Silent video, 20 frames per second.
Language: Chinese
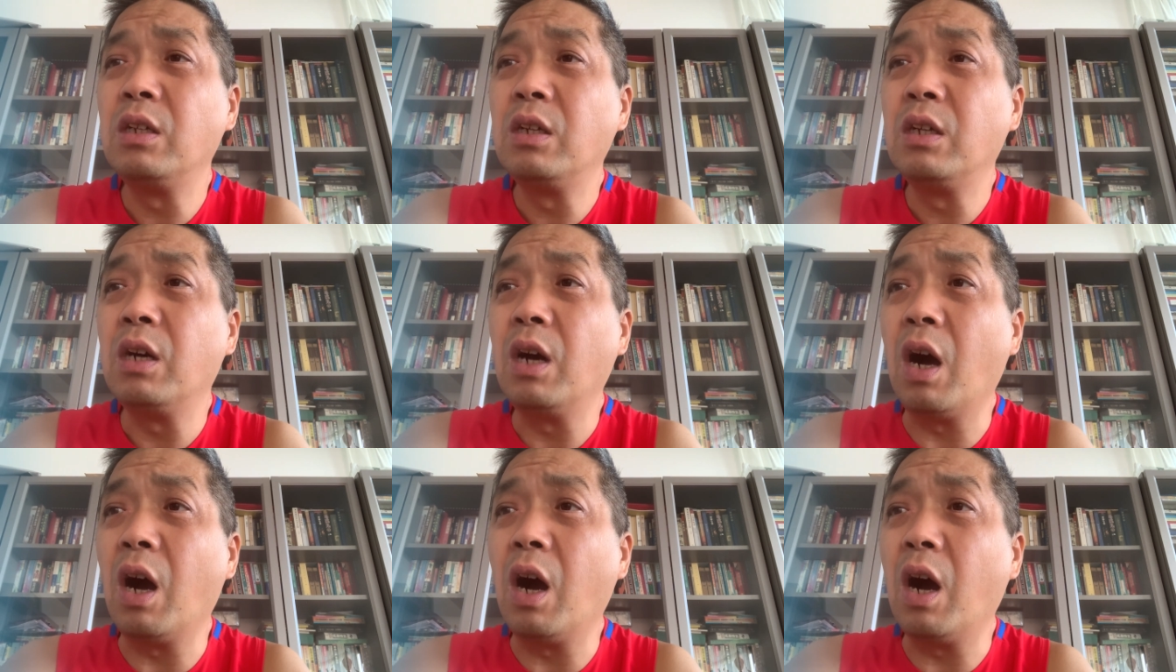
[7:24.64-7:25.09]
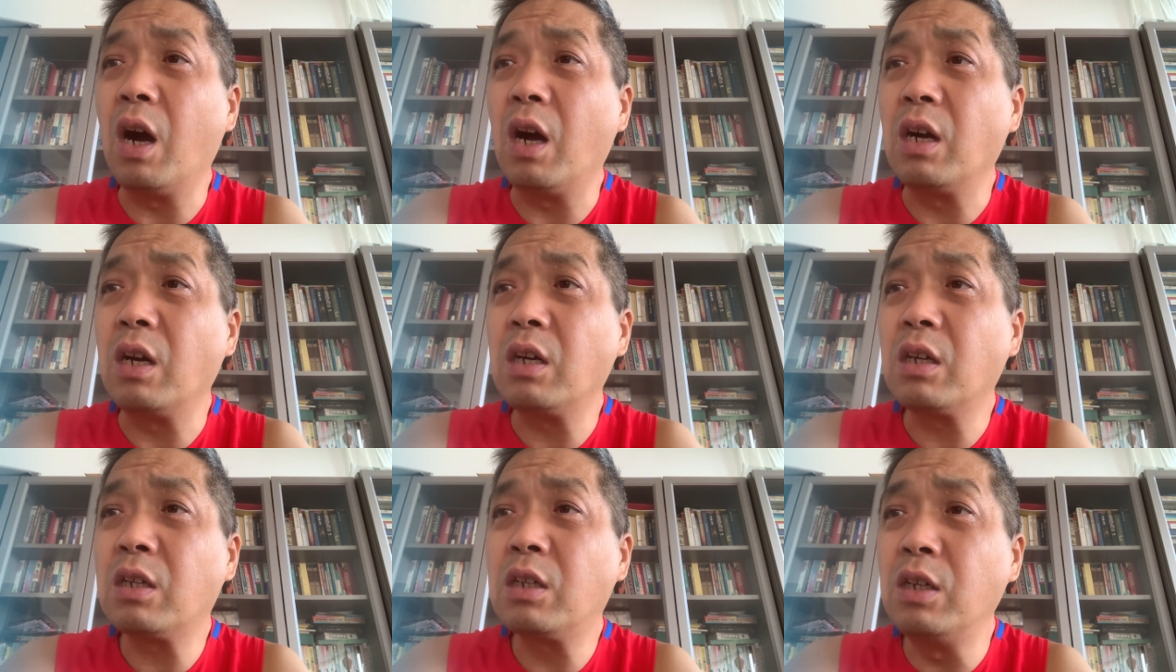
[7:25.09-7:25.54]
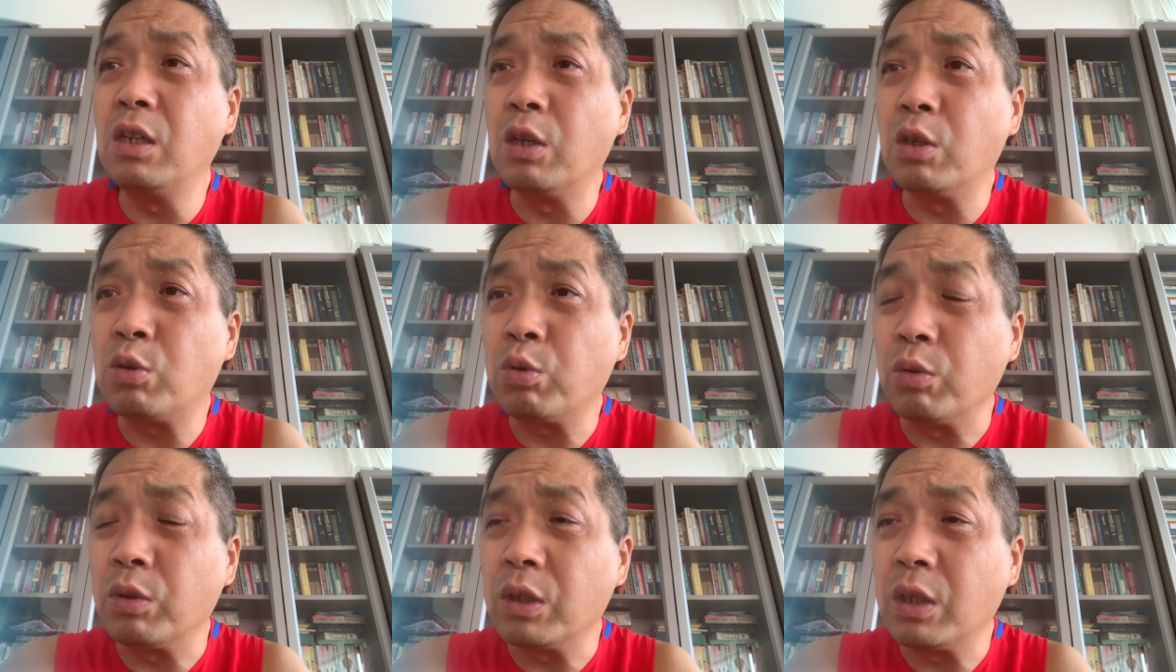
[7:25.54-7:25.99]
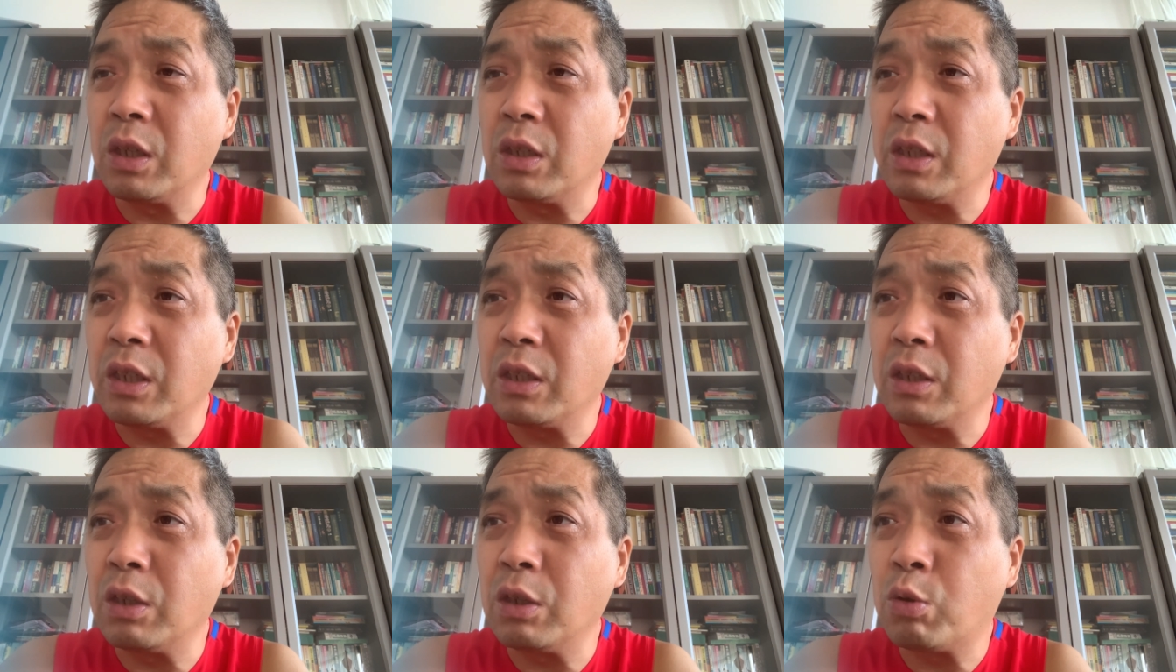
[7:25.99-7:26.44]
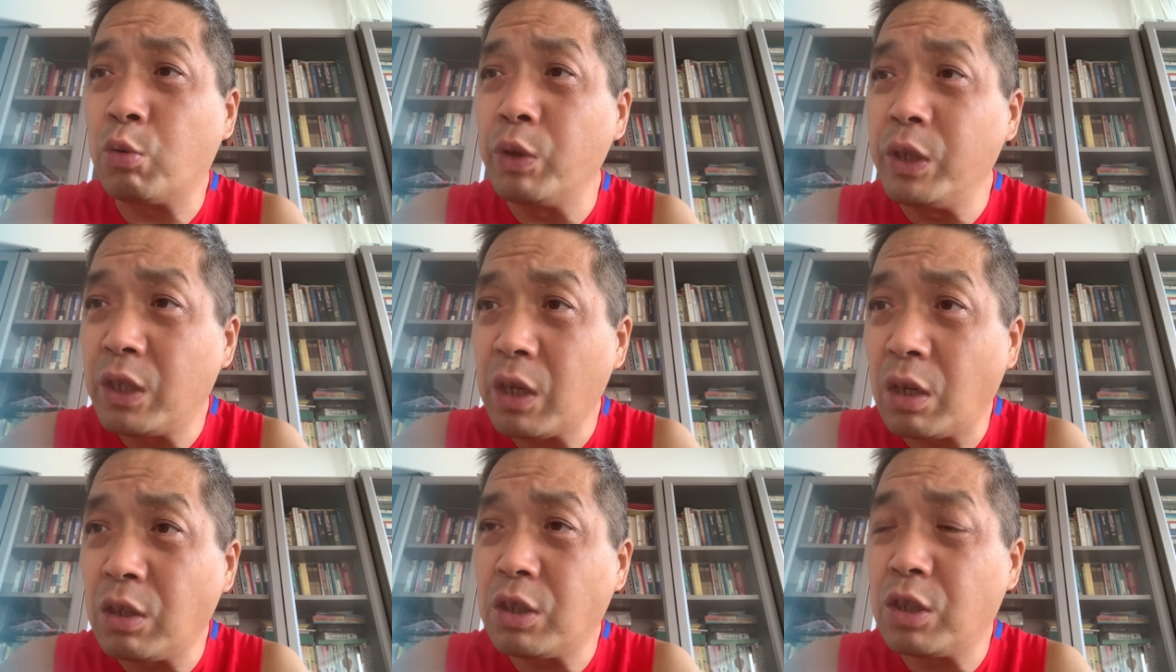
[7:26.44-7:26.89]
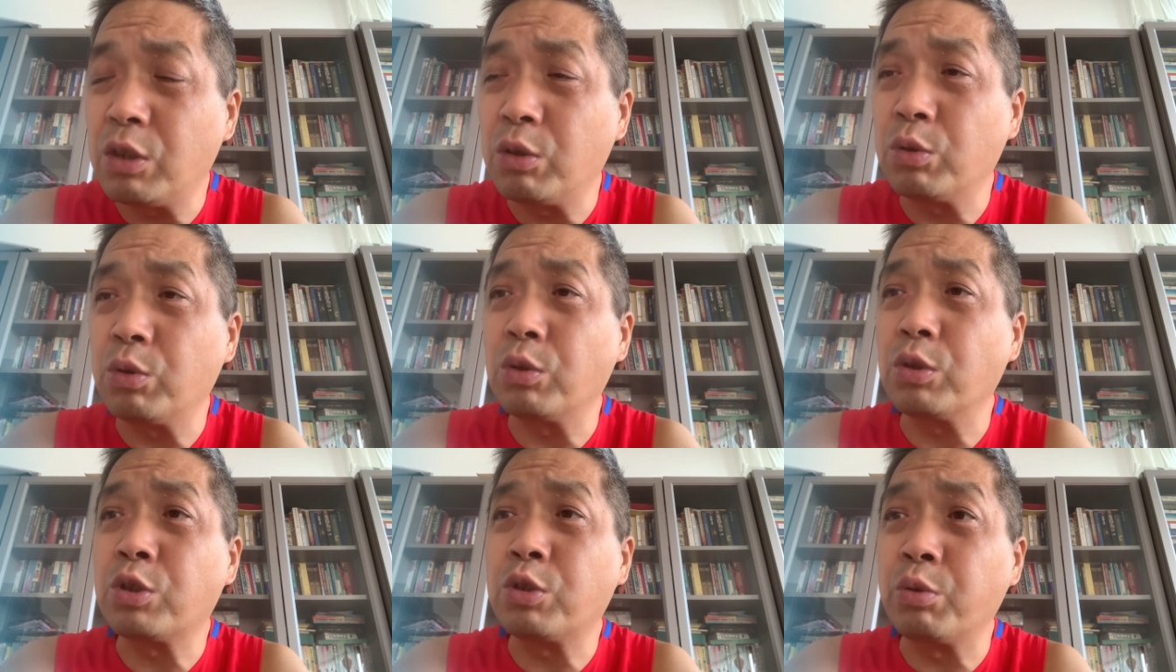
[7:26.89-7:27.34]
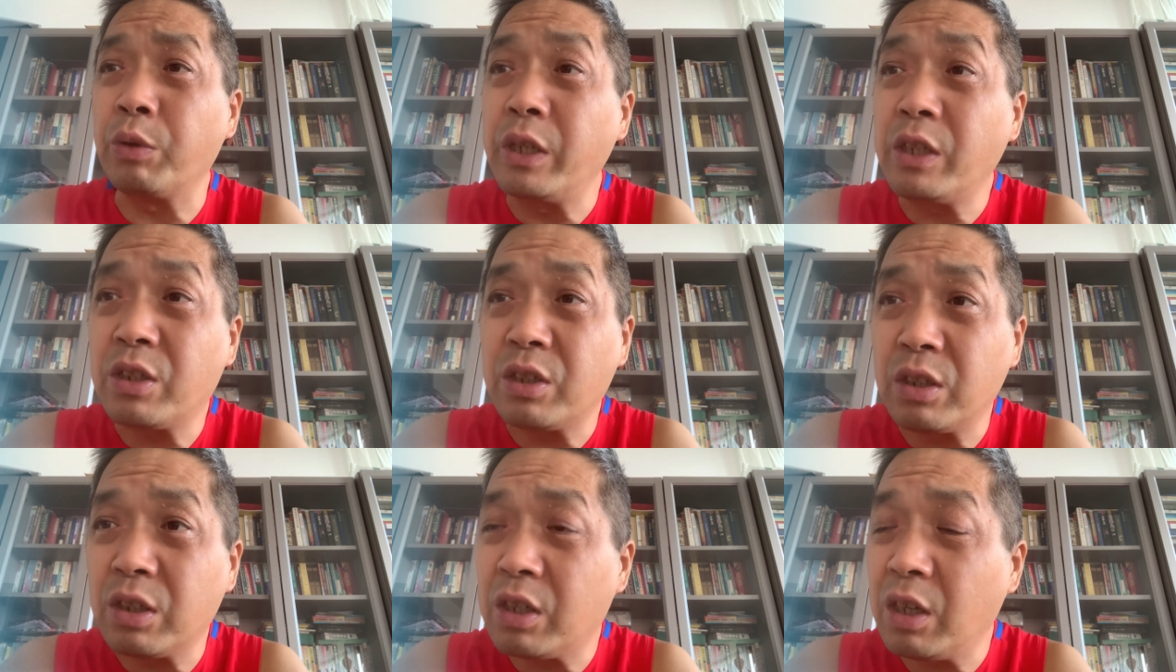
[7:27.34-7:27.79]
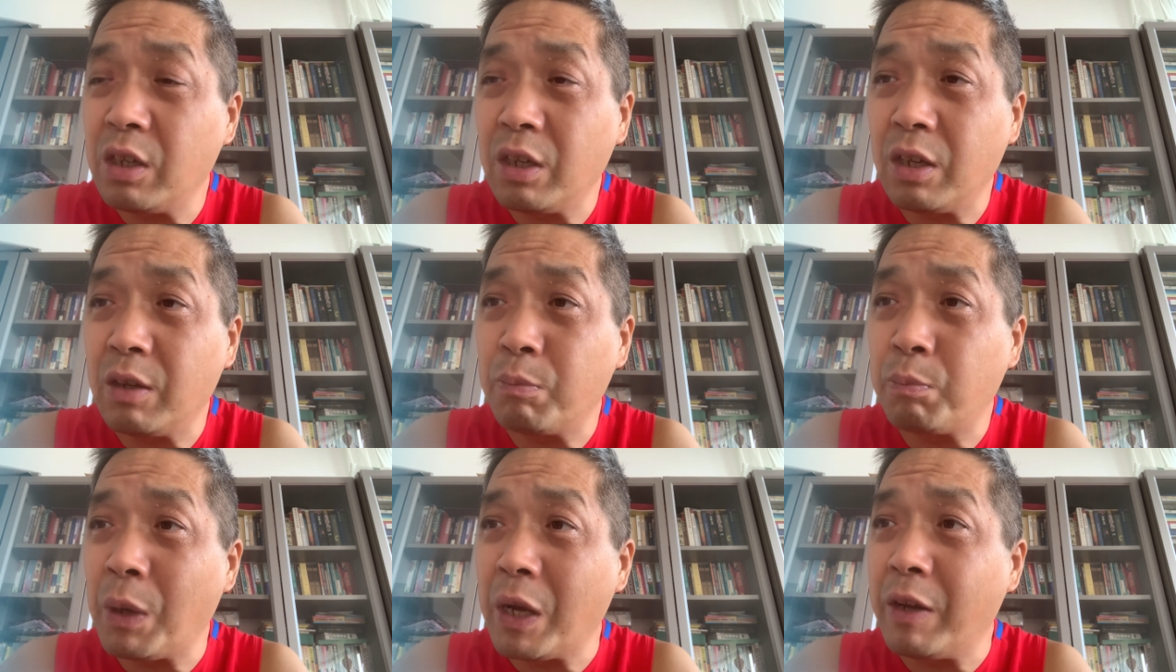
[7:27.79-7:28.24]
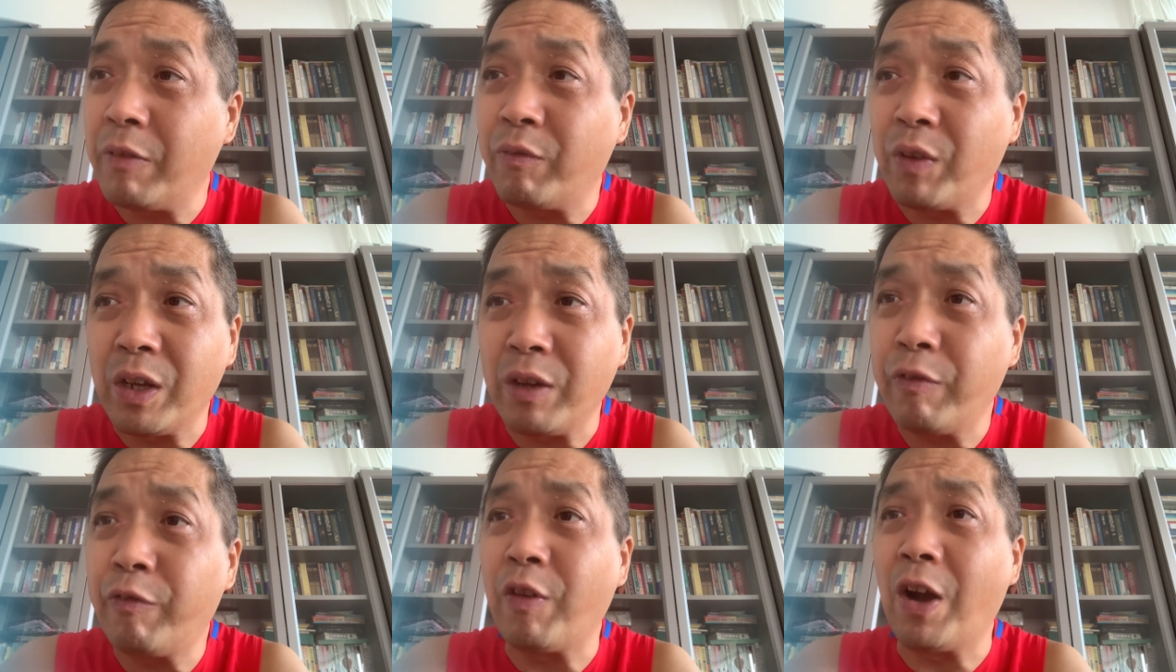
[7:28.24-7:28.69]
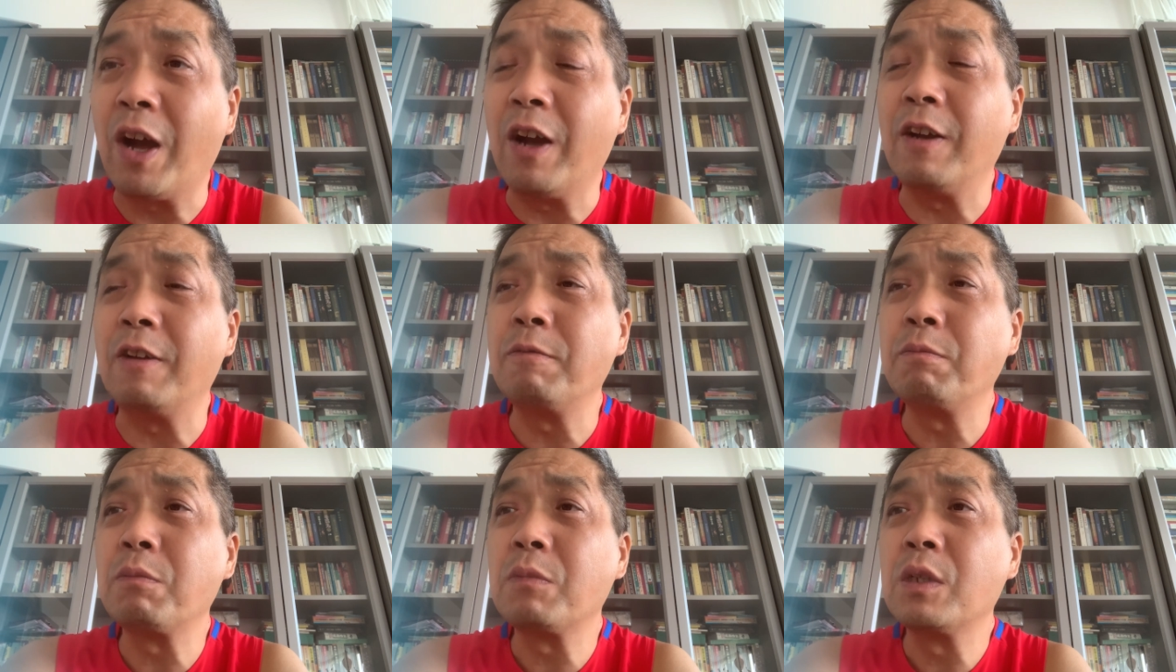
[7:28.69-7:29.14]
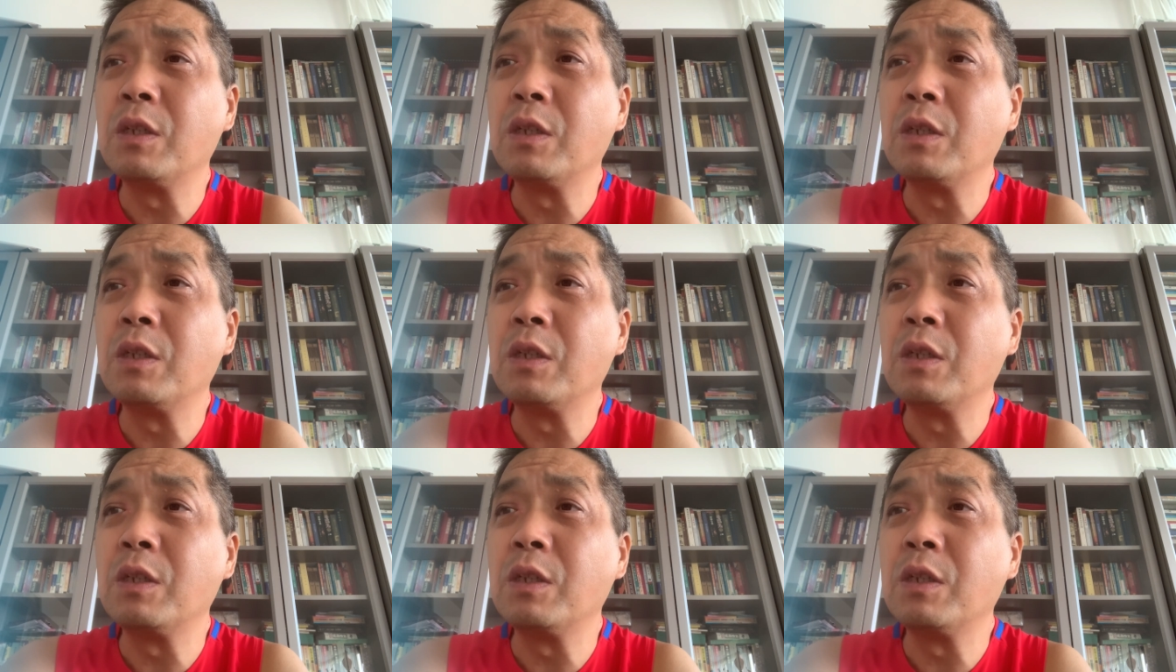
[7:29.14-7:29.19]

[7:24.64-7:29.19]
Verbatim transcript: 啊，各种的这个规章制度随时可以被违反，